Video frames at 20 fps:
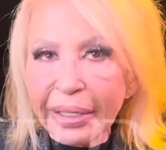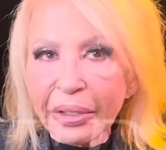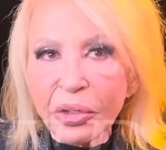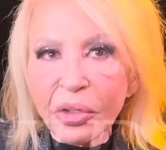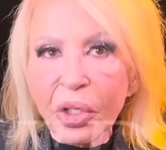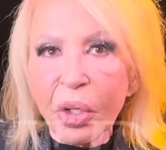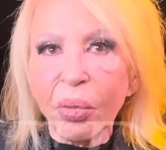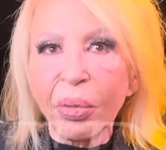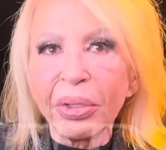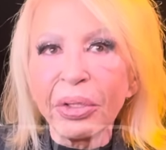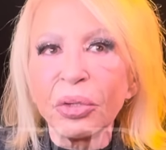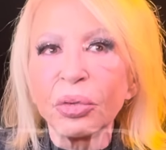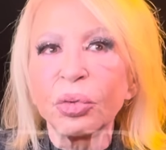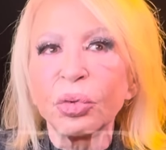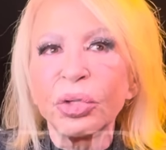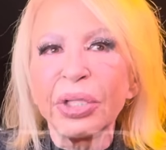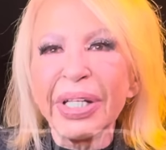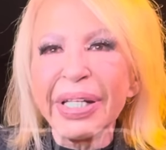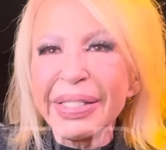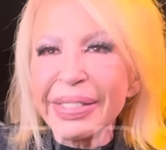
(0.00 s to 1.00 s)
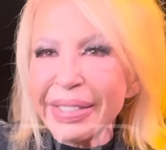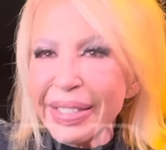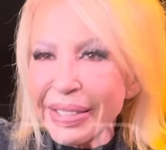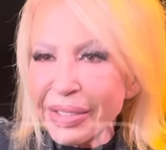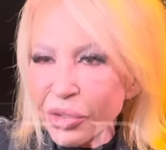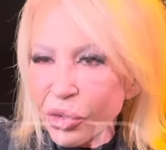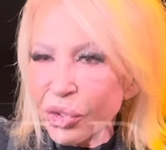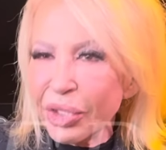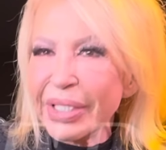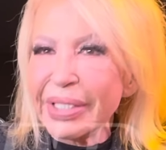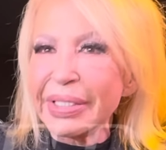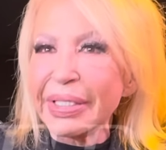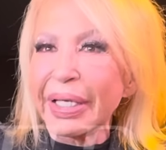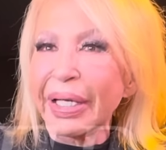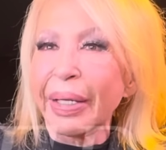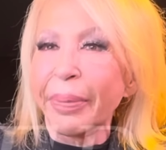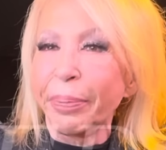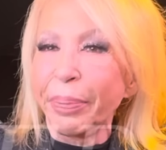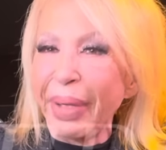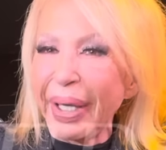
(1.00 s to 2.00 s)
Entonces cuando tú tienes eso y ese
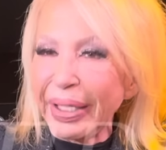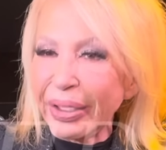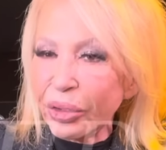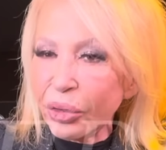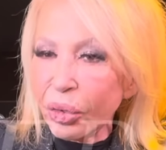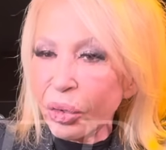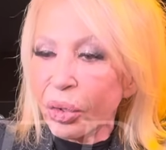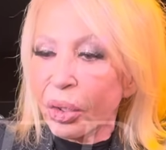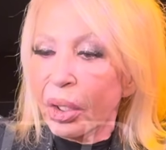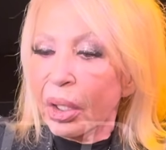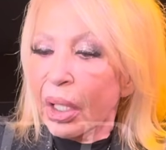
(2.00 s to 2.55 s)
respeto